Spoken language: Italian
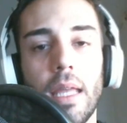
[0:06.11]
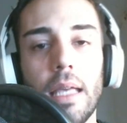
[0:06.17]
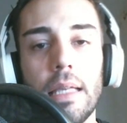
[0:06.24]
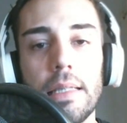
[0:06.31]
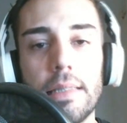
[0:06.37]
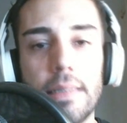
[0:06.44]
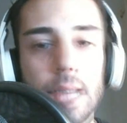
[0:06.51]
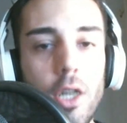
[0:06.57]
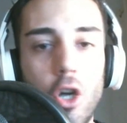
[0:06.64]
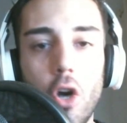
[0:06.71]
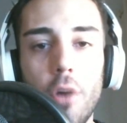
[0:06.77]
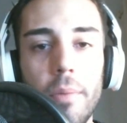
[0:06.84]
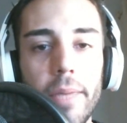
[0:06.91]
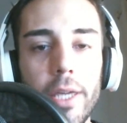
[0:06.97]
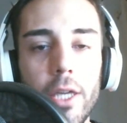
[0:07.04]

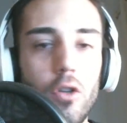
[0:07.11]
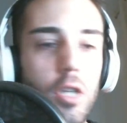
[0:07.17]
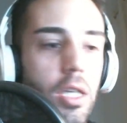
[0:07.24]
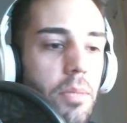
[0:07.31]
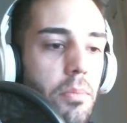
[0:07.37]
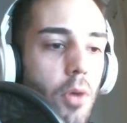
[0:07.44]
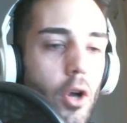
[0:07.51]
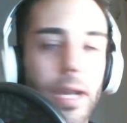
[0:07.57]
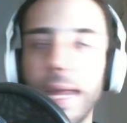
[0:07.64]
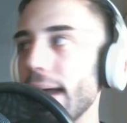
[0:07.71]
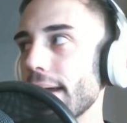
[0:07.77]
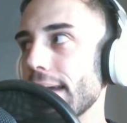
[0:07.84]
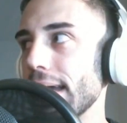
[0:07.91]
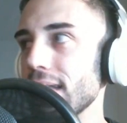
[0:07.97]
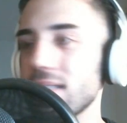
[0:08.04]
Siccome io limone
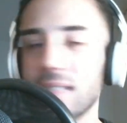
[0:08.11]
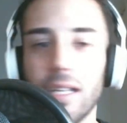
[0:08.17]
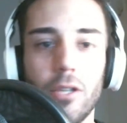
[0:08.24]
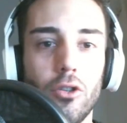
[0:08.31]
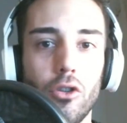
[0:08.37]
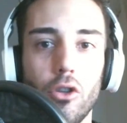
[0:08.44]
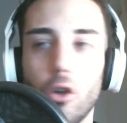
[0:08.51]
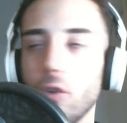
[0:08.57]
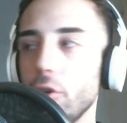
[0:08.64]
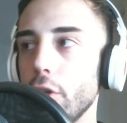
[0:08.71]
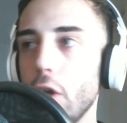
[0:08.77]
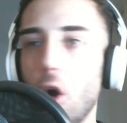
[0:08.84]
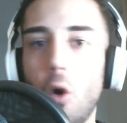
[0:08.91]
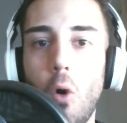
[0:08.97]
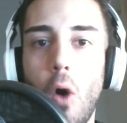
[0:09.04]
a casa non
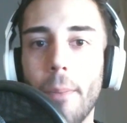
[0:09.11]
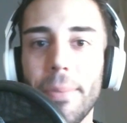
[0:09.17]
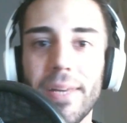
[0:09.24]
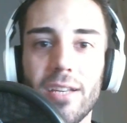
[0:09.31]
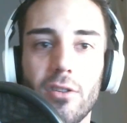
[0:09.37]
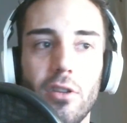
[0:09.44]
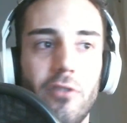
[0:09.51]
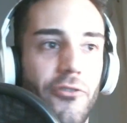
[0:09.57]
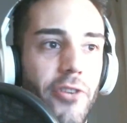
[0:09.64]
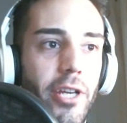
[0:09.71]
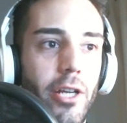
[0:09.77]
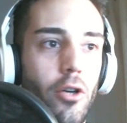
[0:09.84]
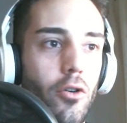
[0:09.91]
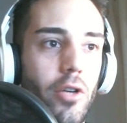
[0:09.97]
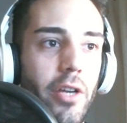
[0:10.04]
ne ho, ho aperto il
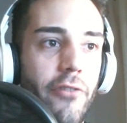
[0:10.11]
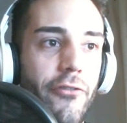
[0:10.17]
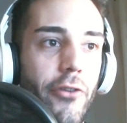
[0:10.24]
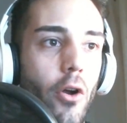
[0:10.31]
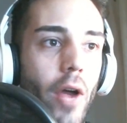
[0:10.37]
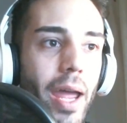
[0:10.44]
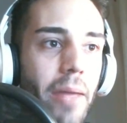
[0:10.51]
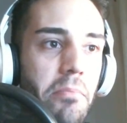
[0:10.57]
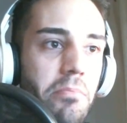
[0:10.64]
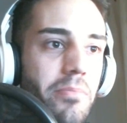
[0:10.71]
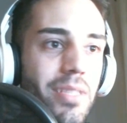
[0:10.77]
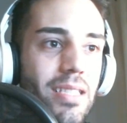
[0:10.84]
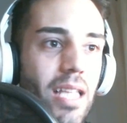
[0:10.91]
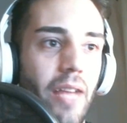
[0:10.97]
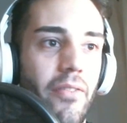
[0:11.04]
frigorifero e
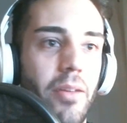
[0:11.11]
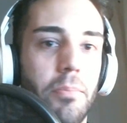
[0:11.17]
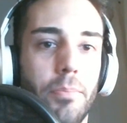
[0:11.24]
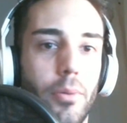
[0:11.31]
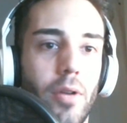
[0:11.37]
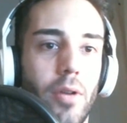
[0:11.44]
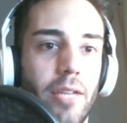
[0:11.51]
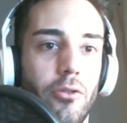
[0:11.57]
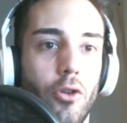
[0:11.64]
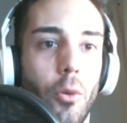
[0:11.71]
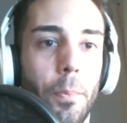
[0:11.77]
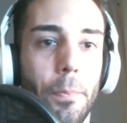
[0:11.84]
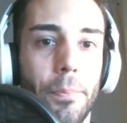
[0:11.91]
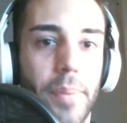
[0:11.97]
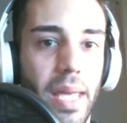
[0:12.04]
mi stava
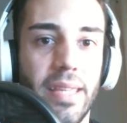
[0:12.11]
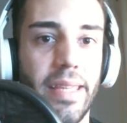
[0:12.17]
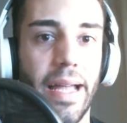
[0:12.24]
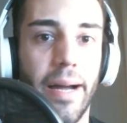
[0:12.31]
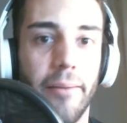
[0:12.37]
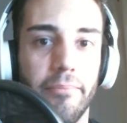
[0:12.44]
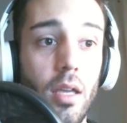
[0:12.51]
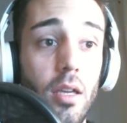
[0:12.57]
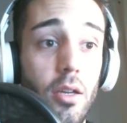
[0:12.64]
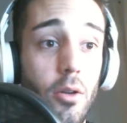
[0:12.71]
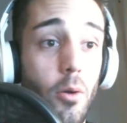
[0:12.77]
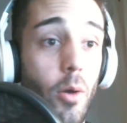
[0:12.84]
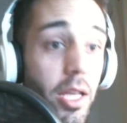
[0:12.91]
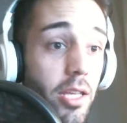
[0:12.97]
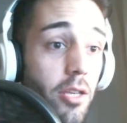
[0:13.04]
implorando pietà.
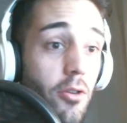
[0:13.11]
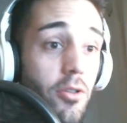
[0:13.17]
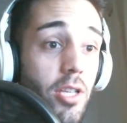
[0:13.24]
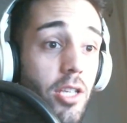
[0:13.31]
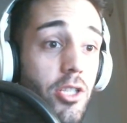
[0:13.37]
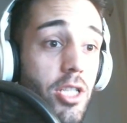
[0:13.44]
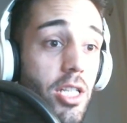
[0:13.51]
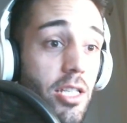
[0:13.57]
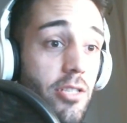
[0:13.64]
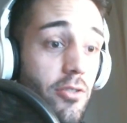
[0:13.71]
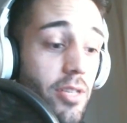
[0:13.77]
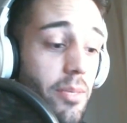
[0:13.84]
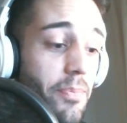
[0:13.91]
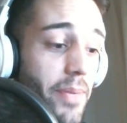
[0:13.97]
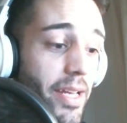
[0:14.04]
Quindi ho deciso
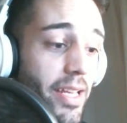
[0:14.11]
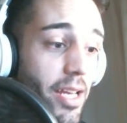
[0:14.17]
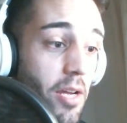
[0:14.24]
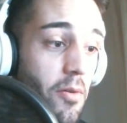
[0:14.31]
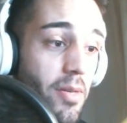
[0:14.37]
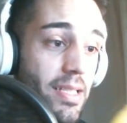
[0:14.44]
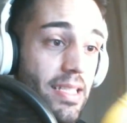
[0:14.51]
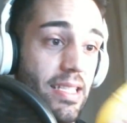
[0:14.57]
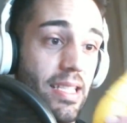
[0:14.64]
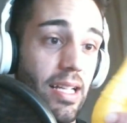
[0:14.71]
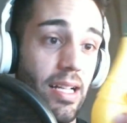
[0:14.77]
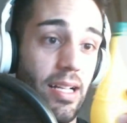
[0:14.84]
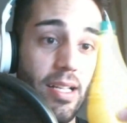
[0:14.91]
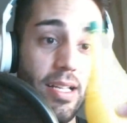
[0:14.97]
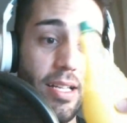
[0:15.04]
di prendere
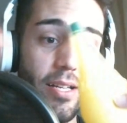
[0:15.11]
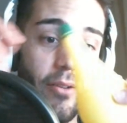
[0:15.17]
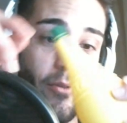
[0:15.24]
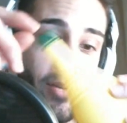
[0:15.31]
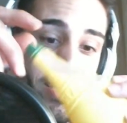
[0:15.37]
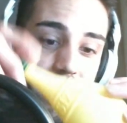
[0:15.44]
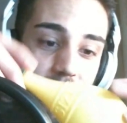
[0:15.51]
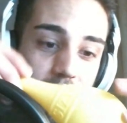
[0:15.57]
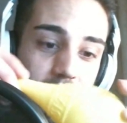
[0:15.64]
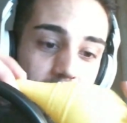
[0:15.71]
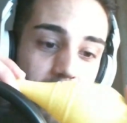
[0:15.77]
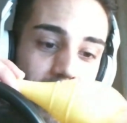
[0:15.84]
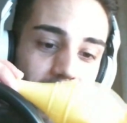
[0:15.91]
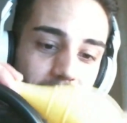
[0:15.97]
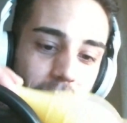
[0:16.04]
questa, questa
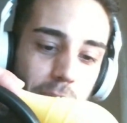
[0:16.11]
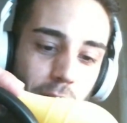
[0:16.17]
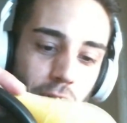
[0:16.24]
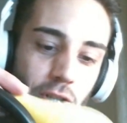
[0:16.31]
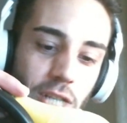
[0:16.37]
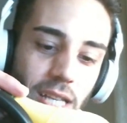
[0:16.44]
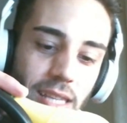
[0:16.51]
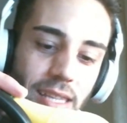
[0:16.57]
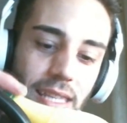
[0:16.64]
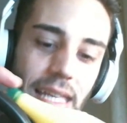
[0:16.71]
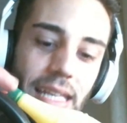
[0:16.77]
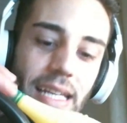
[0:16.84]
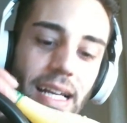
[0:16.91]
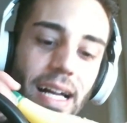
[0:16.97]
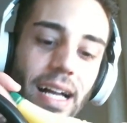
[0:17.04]
bella
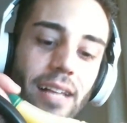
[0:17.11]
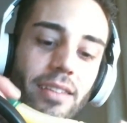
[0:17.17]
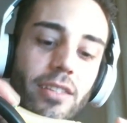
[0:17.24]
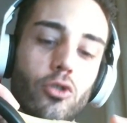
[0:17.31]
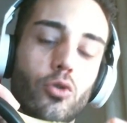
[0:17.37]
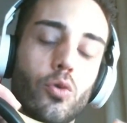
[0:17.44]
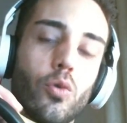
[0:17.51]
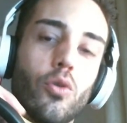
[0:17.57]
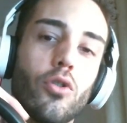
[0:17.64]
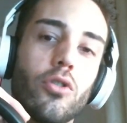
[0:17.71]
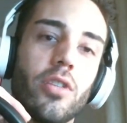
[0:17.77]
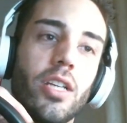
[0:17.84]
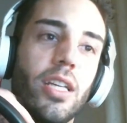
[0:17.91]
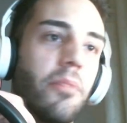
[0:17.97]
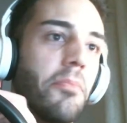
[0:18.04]
boccettina di succo
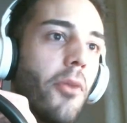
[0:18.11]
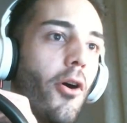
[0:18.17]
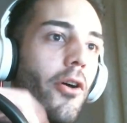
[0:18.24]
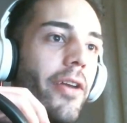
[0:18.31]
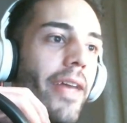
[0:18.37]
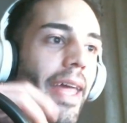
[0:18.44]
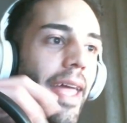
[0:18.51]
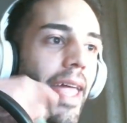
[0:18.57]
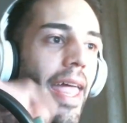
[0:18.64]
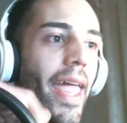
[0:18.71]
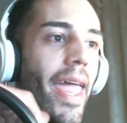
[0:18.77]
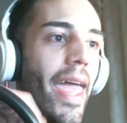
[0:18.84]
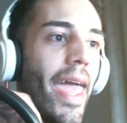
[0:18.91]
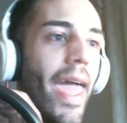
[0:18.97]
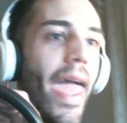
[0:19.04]
di limone
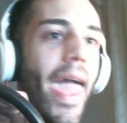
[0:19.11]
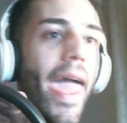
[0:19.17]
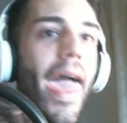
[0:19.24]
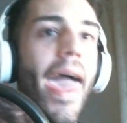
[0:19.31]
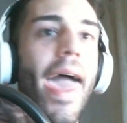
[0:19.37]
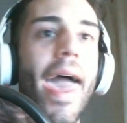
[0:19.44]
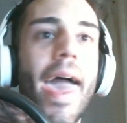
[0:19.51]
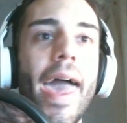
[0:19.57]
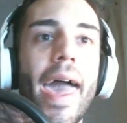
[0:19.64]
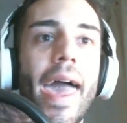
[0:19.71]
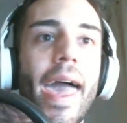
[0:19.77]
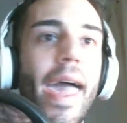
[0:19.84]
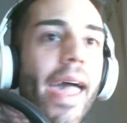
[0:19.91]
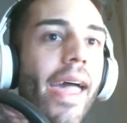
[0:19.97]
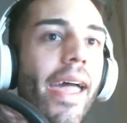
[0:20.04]
e